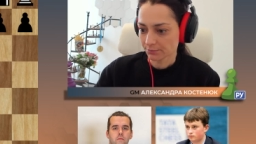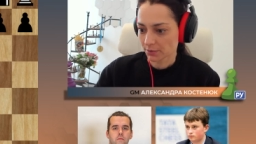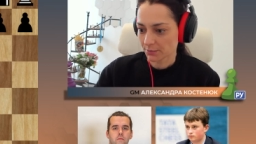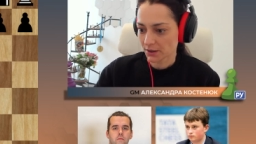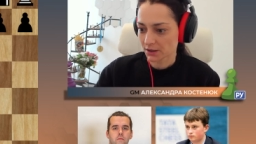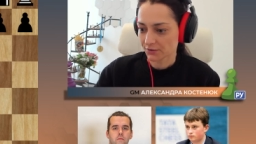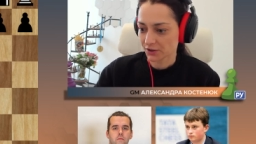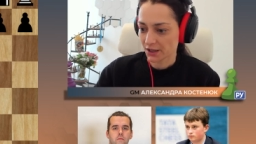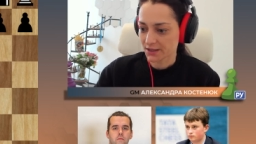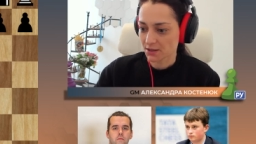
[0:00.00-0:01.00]
Победа в
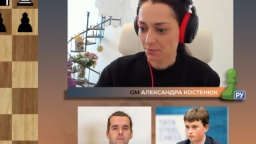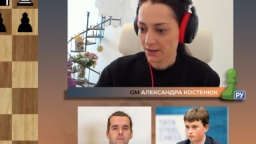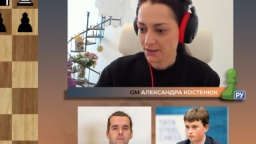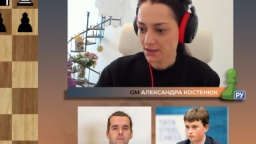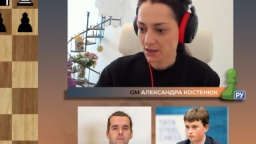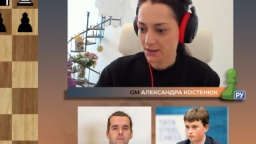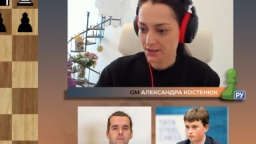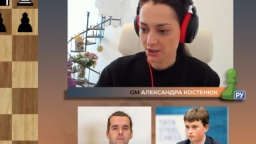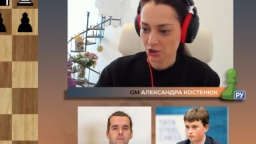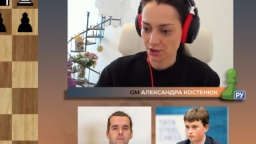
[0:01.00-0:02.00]
третьей партии,
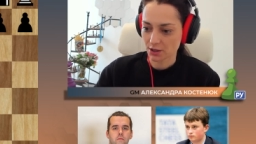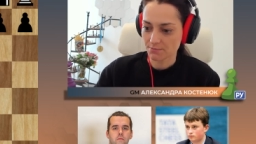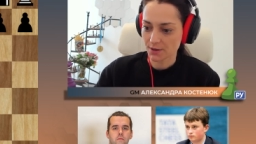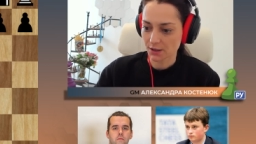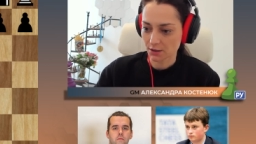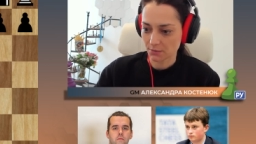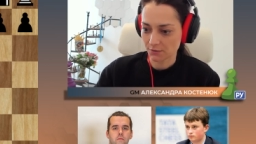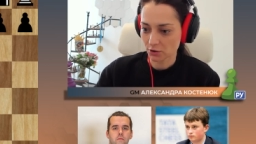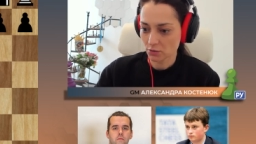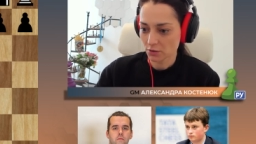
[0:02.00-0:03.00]
одержанная белыми
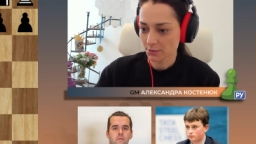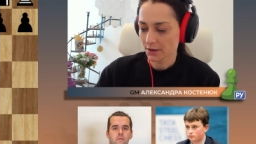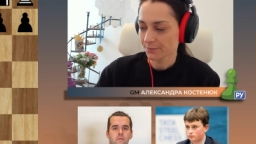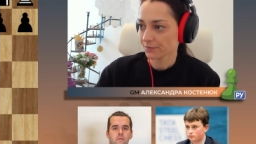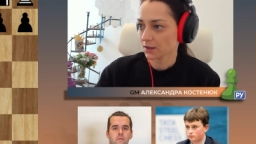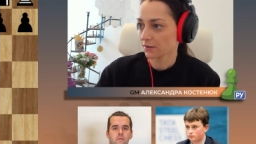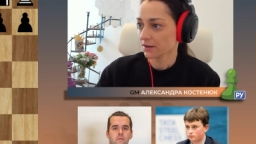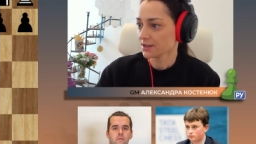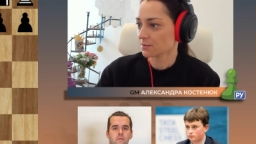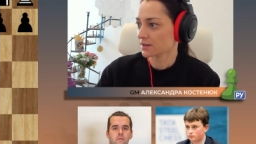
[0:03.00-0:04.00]
фигурами.
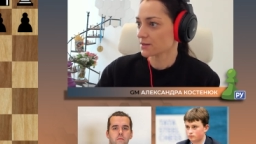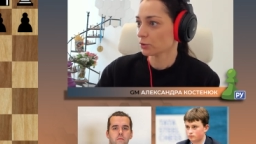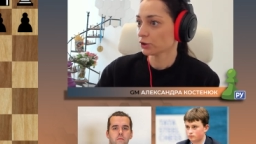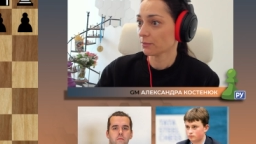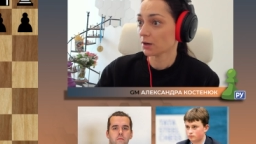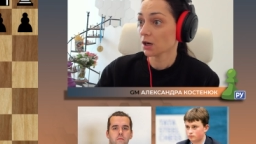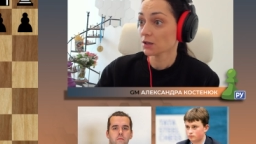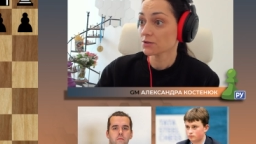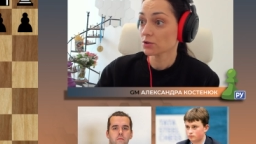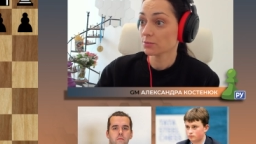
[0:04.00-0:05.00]
Давайте посмотрим,
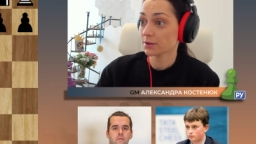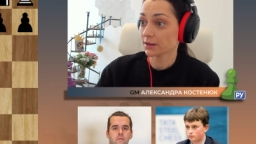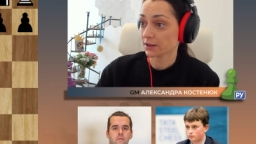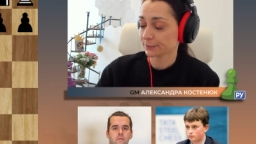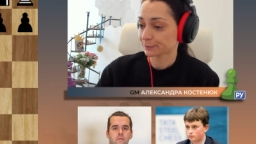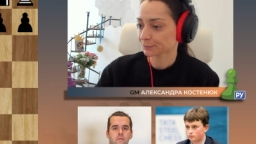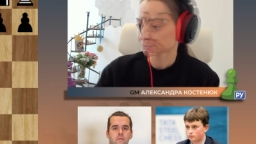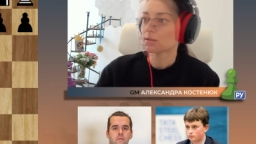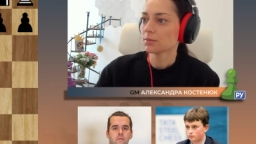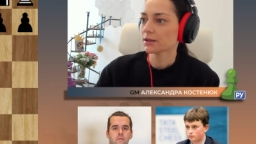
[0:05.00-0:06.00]
как все было.
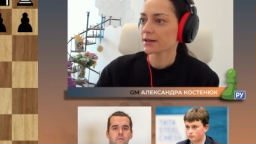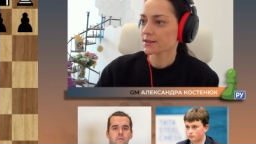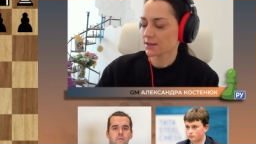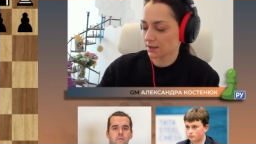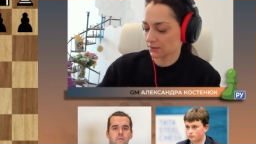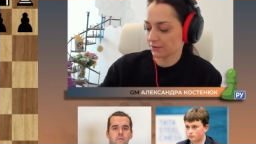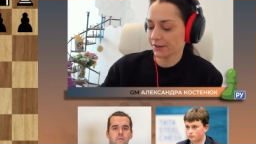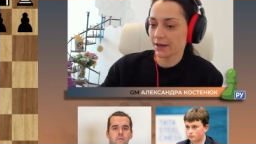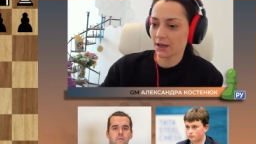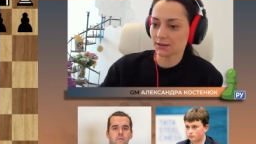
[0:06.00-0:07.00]
Был разыгран
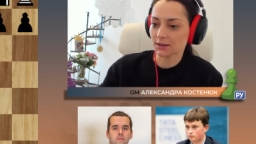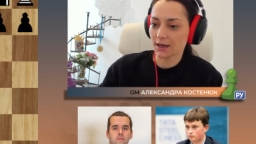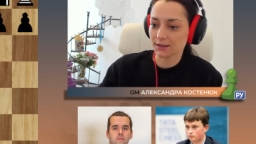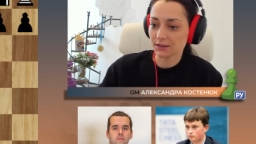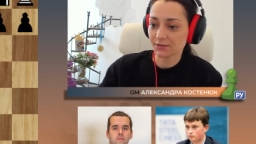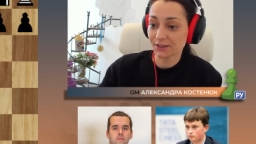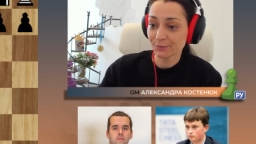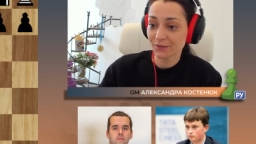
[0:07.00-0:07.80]
вариант Найдерфа.